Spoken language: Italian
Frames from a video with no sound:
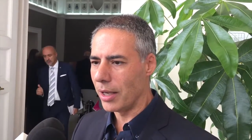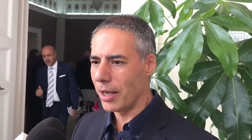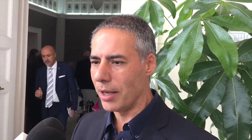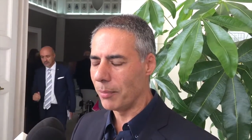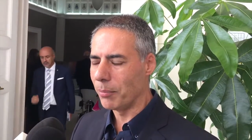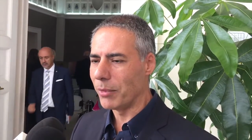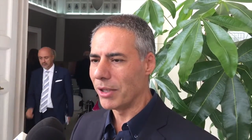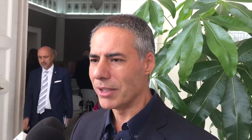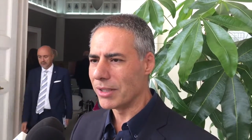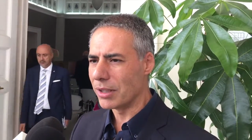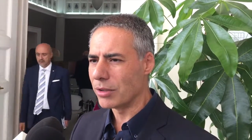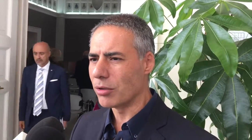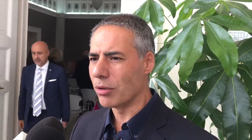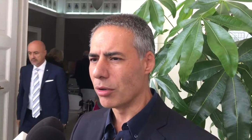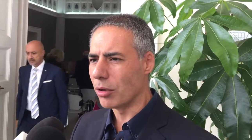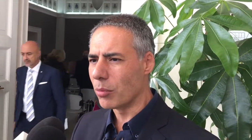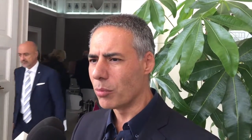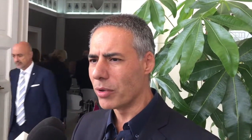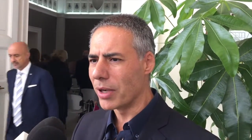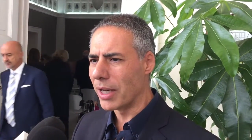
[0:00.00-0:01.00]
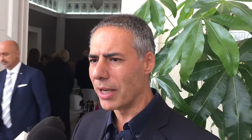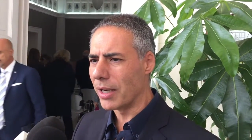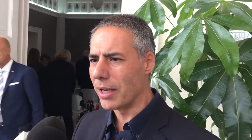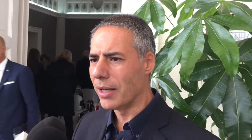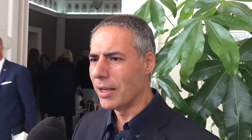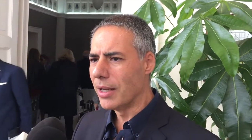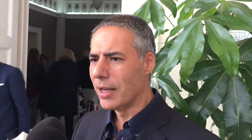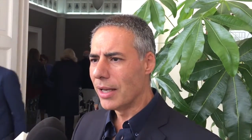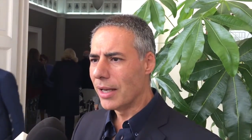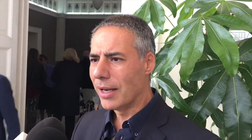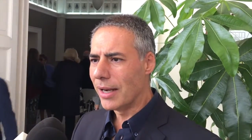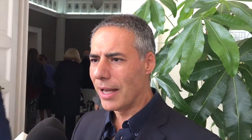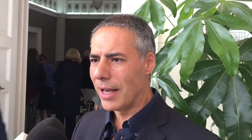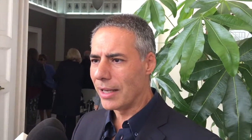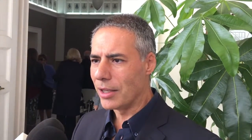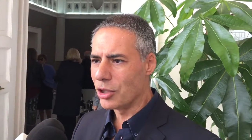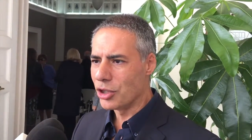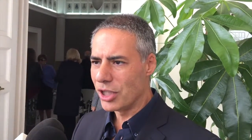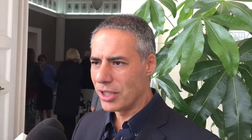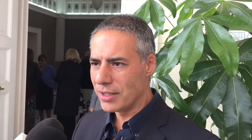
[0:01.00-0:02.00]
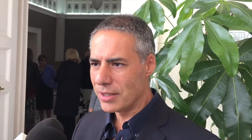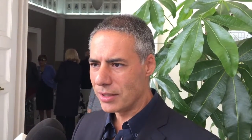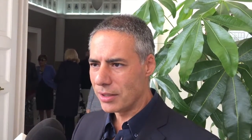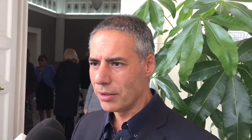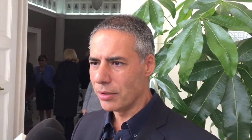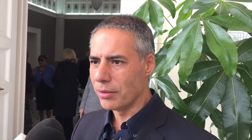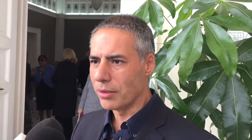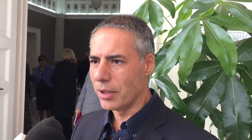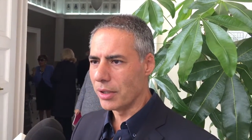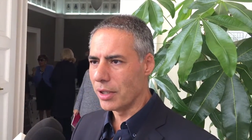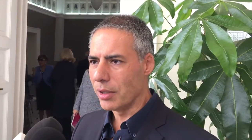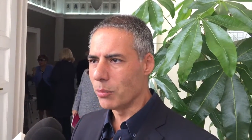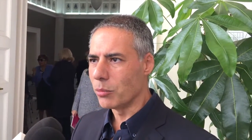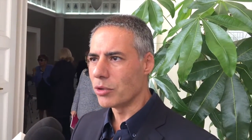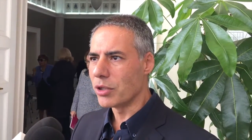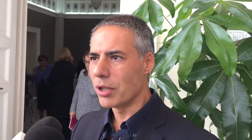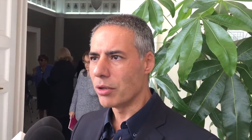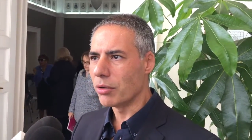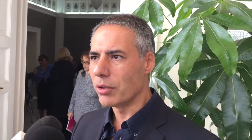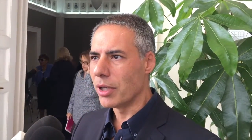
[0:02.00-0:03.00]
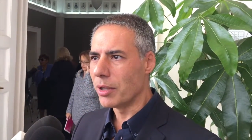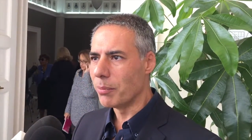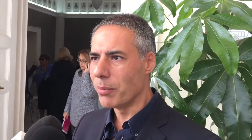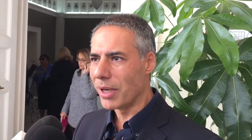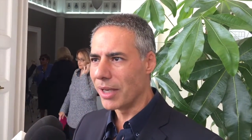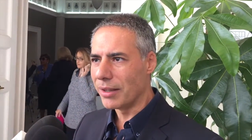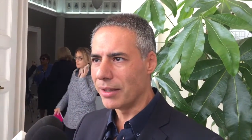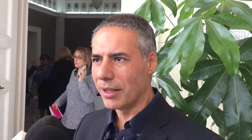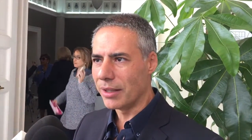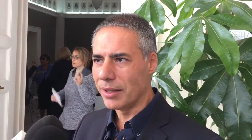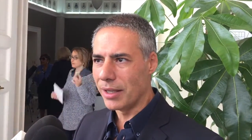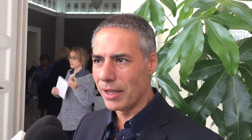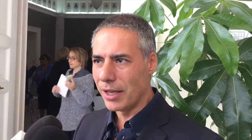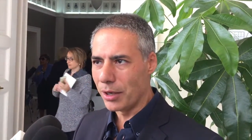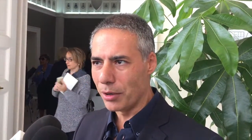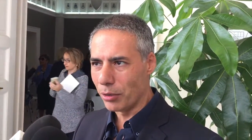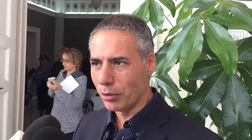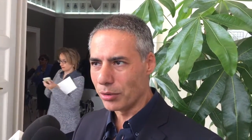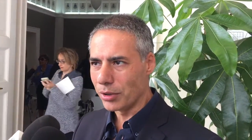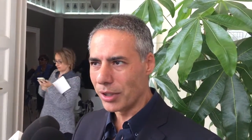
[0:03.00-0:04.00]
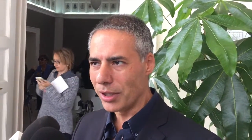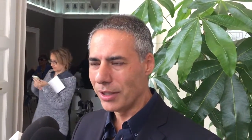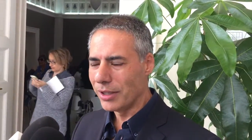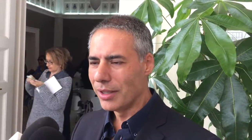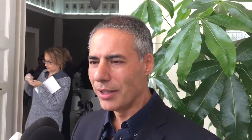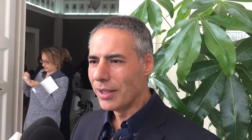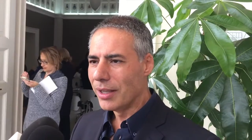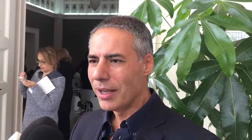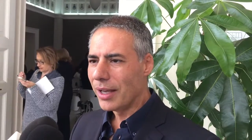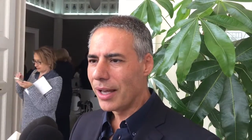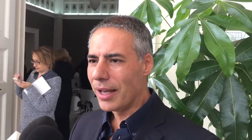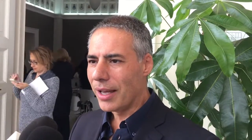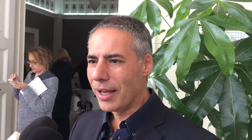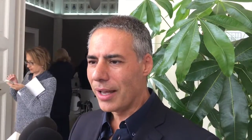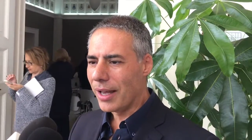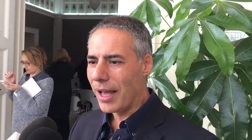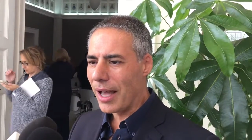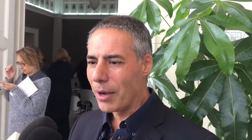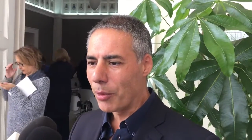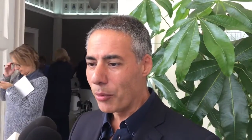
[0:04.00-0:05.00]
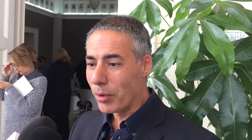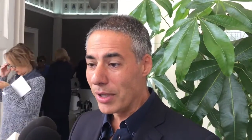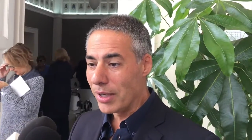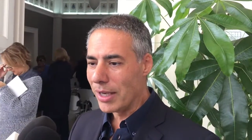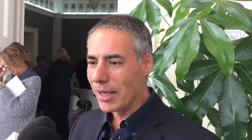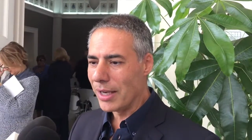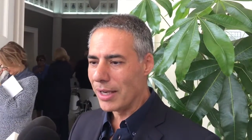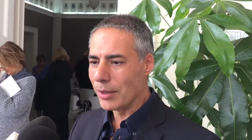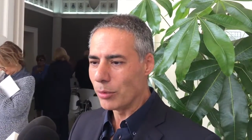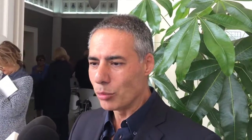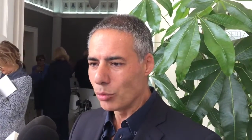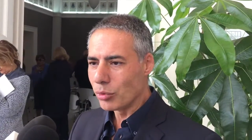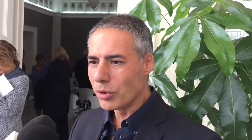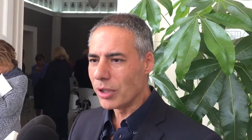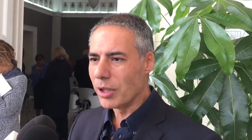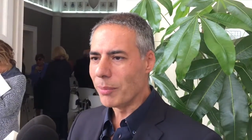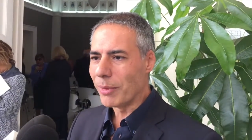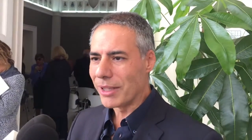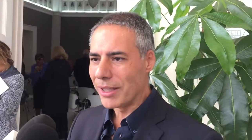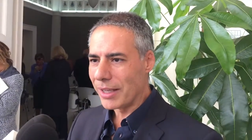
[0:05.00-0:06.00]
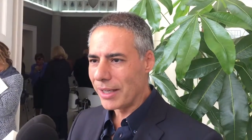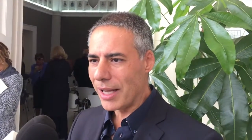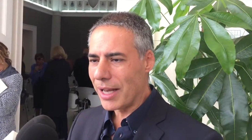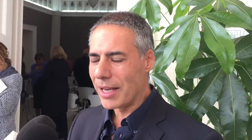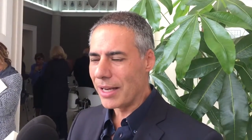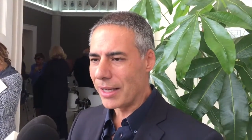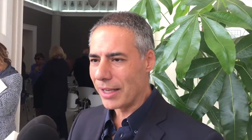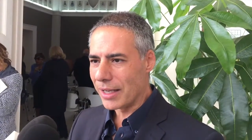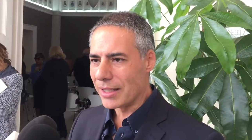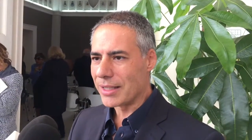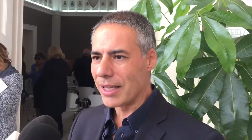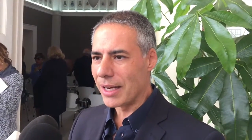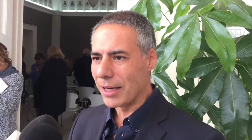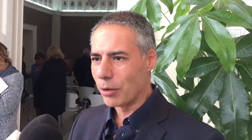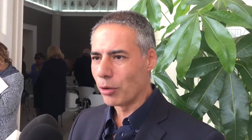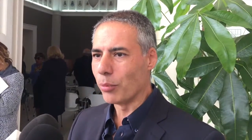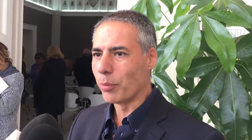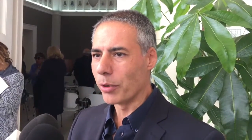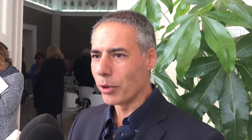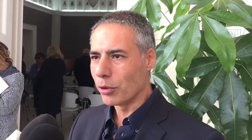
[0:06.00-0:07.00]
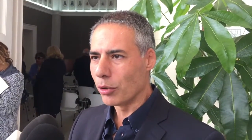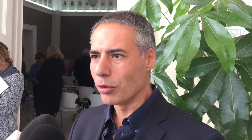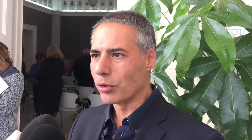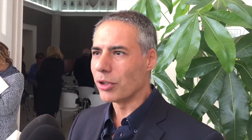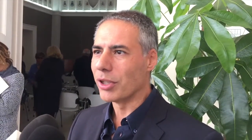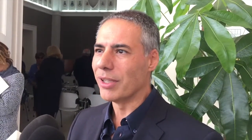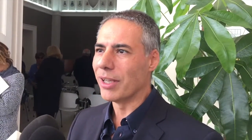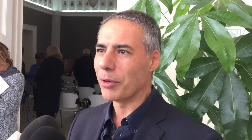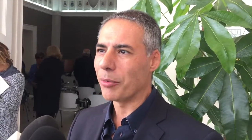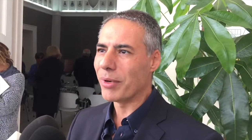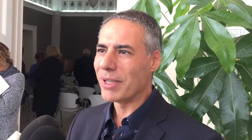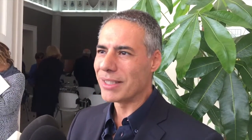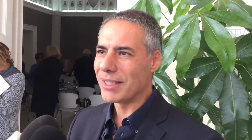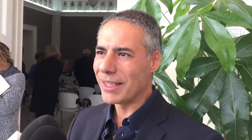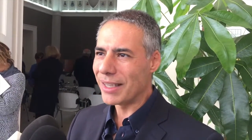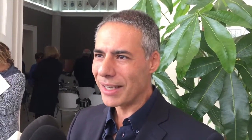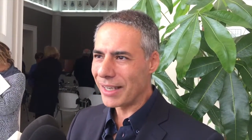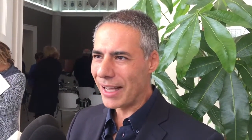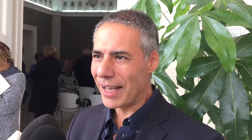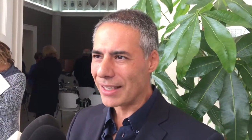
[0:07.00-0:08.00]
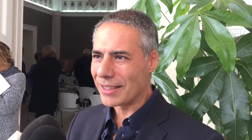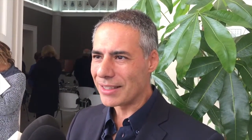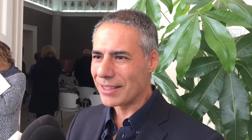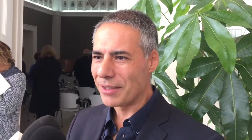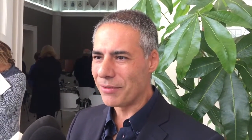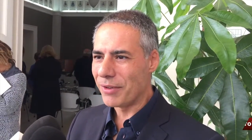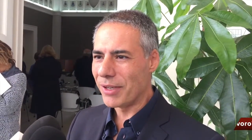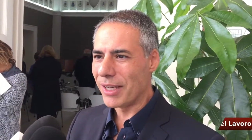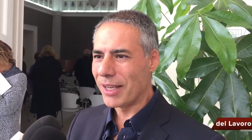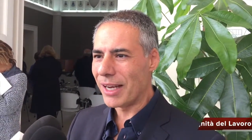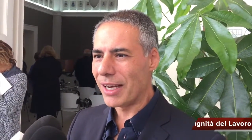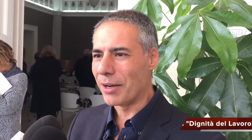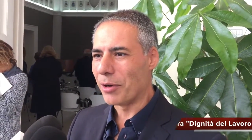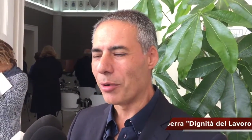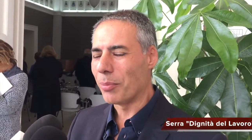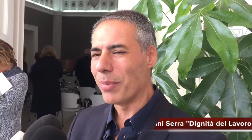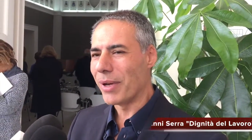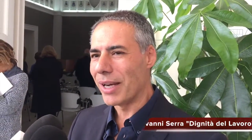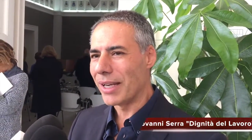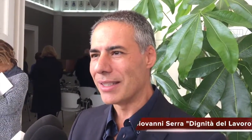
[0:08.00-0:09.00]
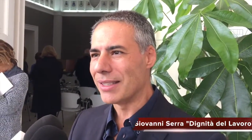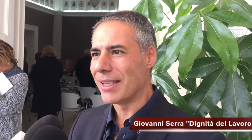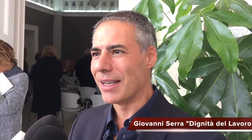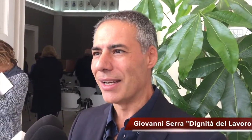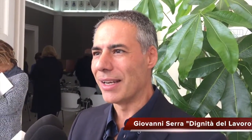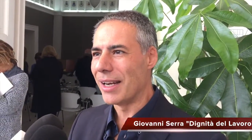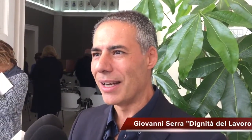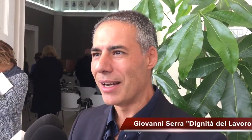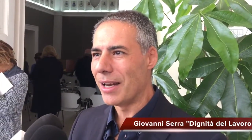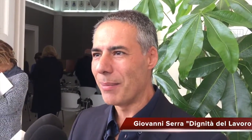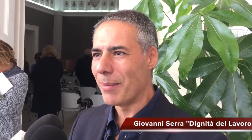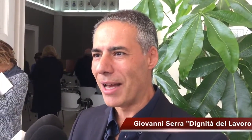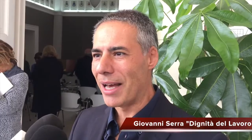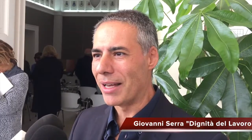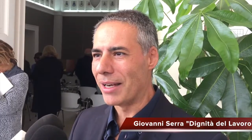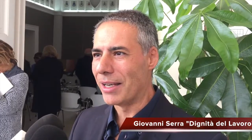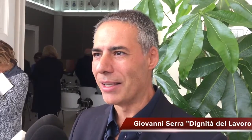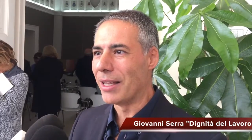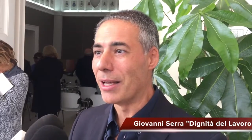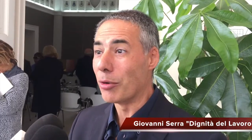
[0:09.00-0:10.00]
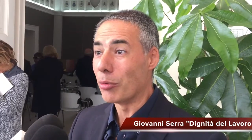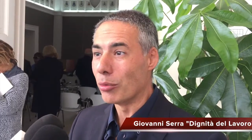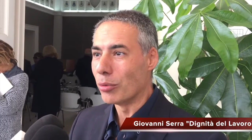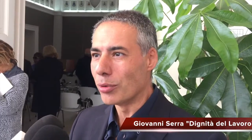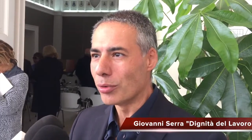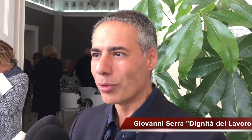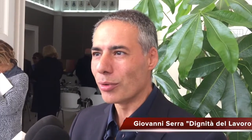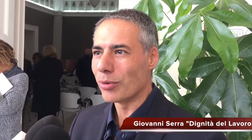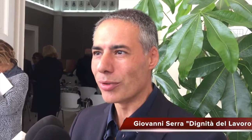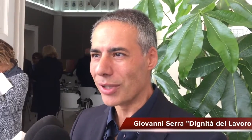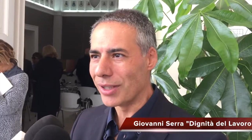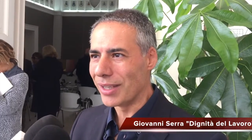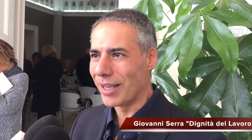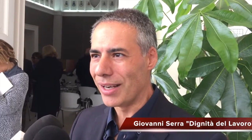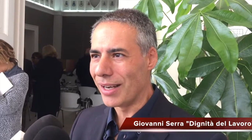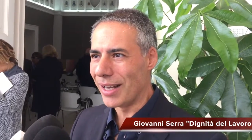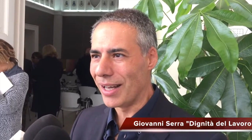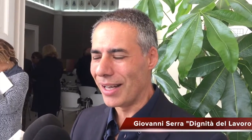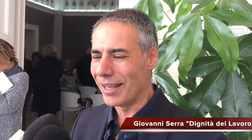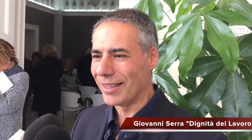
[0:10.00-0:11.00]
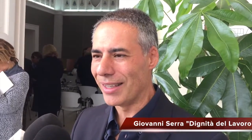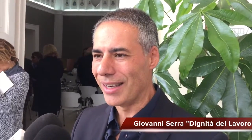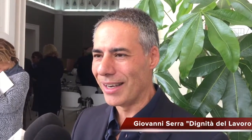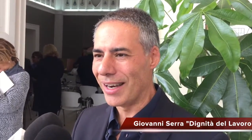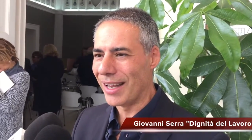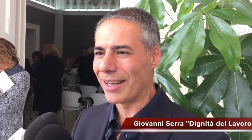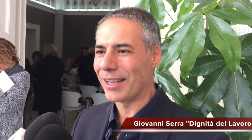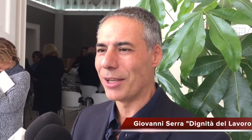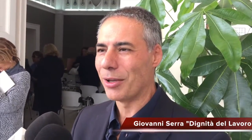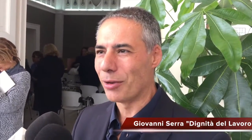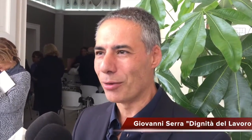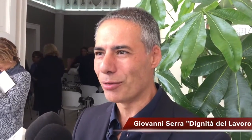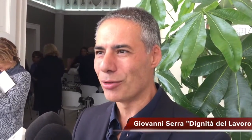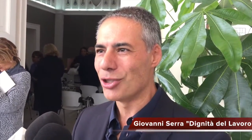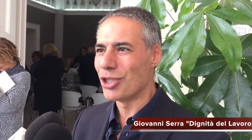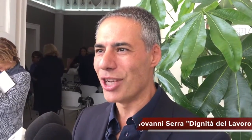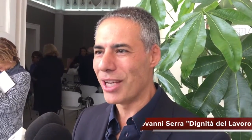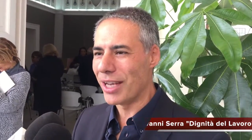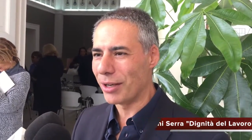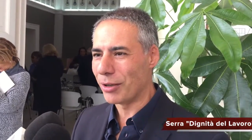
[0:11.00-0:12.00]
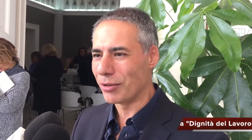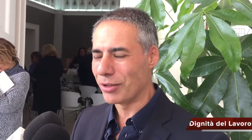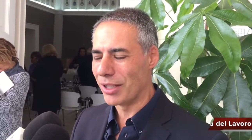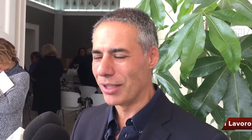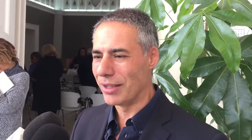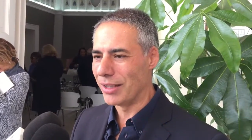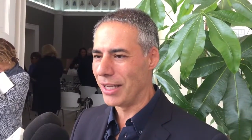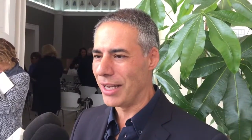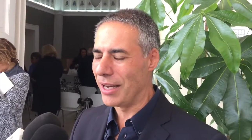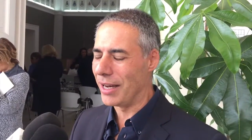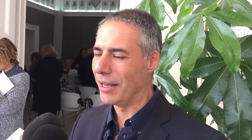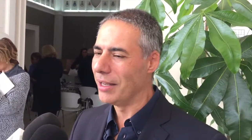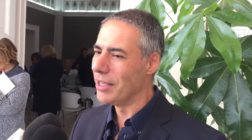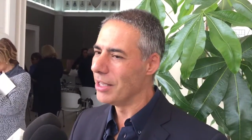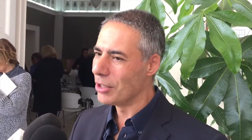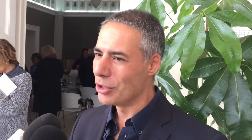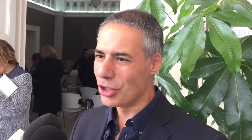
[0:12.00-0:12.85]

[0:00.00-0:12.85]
l'amministrazione comunale la gestione del museo dei Bretti e degli Enotri eh, e quindi tutti i materiali che saranno prodotti da questi ragazzi finiranno per essere nelle mani dei cultori della, dell'archeologia cosentina.